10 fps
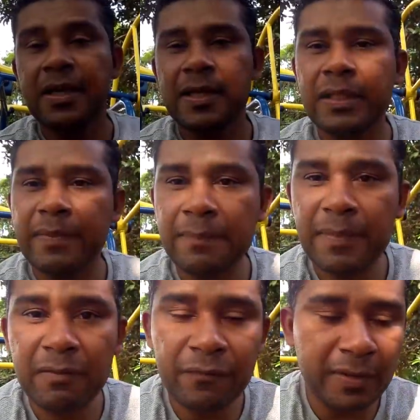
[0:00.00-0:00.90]
E também
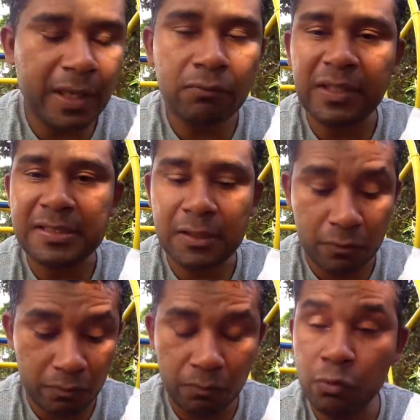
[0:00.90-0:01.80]
para não ficar um desenho
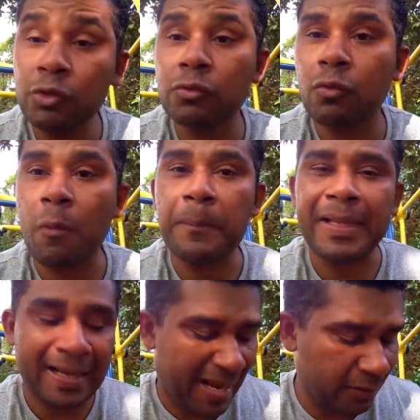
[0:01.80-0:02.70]
muito
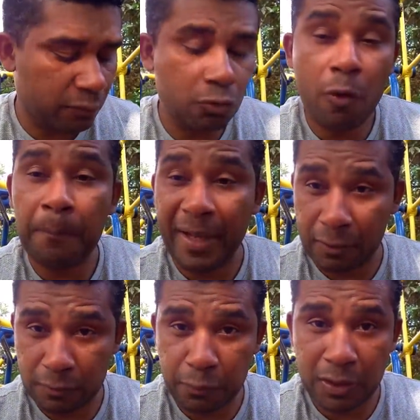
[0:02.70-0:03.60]
complicado, muito
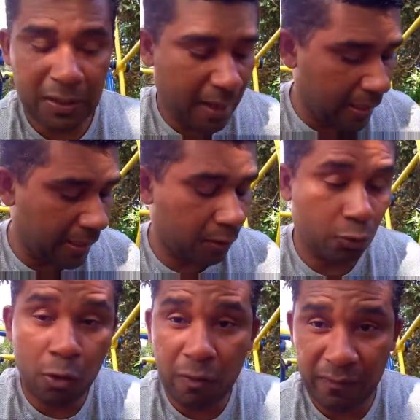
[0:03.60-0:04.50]
complexo, porque tem uma galera
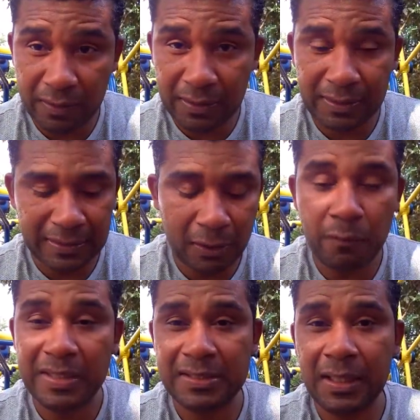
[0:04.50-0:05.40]
nova, né, que está
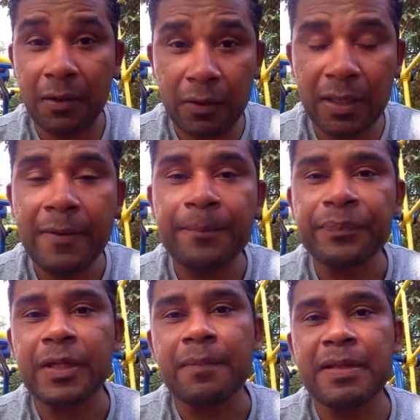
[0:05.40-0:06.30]
começando agora,
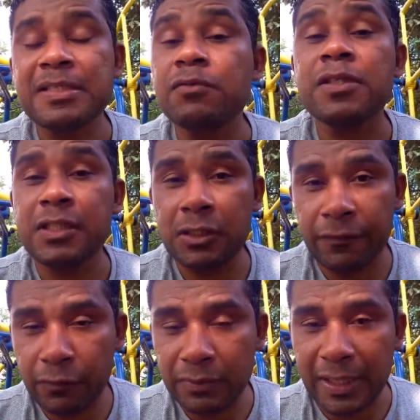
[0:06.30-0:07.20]
para eles não sentir
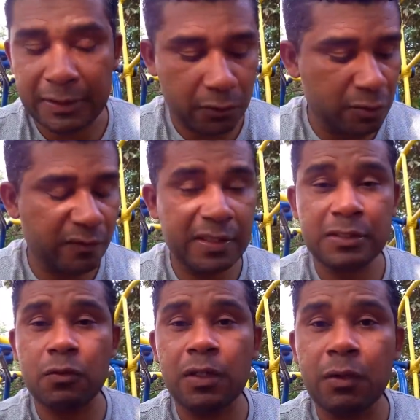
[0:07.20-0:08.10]
dificuldade. Então resolvi
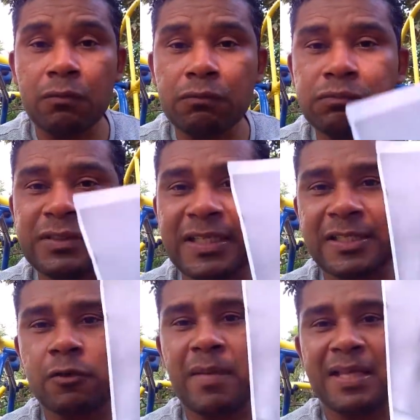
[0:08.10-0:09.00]
escolher um, um
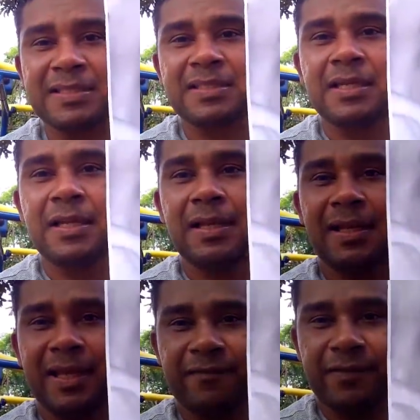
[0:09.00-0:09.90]
desenho mais
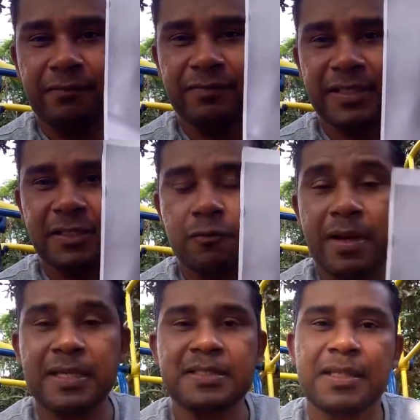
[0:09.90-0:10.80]
leve, um desenho
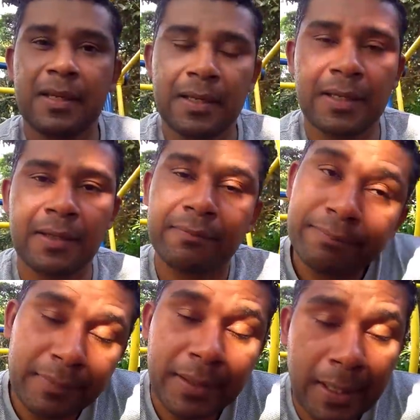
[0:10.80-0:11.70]
mais, é,
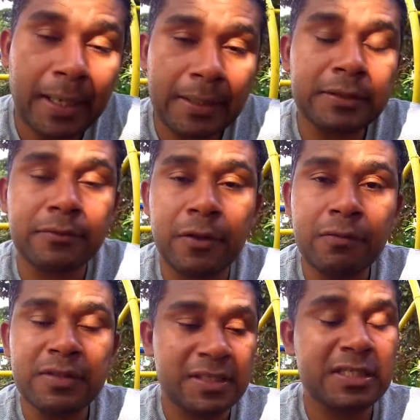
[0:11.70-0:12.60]
acredito
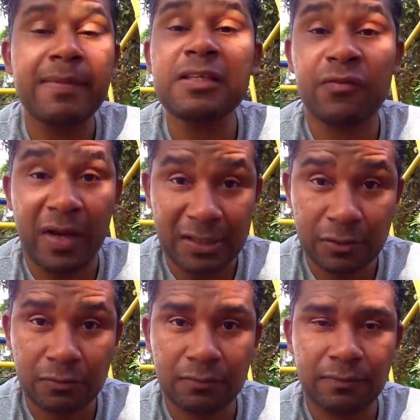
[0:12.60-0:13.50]
eu, que seja mais
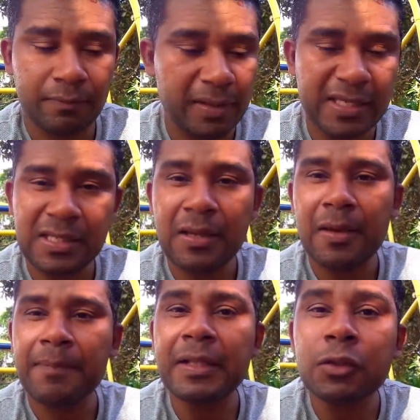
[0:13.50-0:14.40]
fácil, beleza?
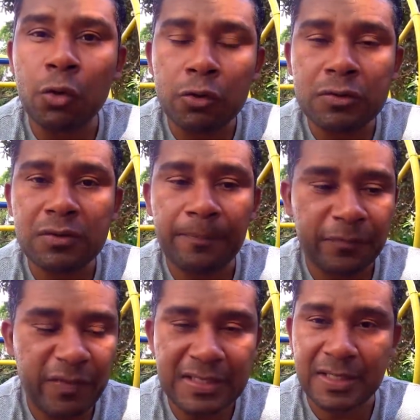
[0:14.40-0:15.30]
Para todos
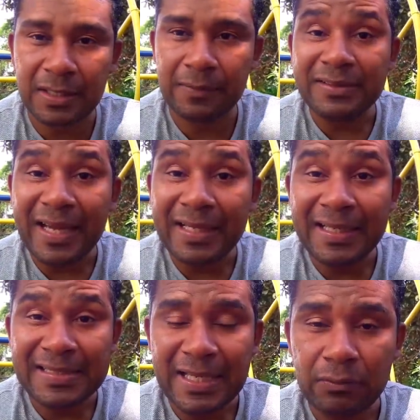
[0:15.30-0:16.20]
fazerem. Tá aí
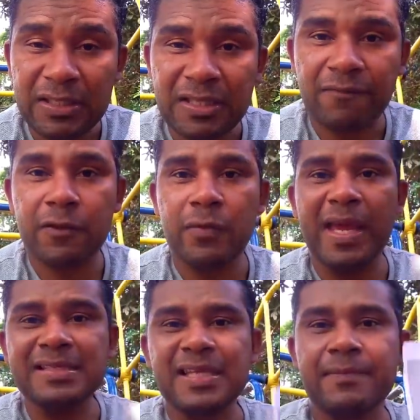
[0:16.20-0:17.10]
lançado o desafio.
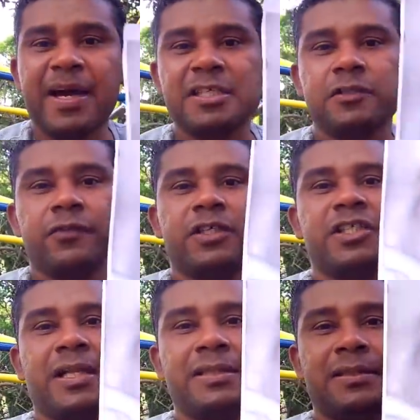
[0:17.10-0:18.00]
Essa imagem eu vou
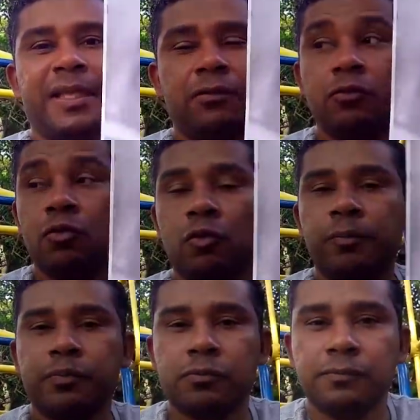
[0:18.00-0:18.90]
deixar dentro do grupo,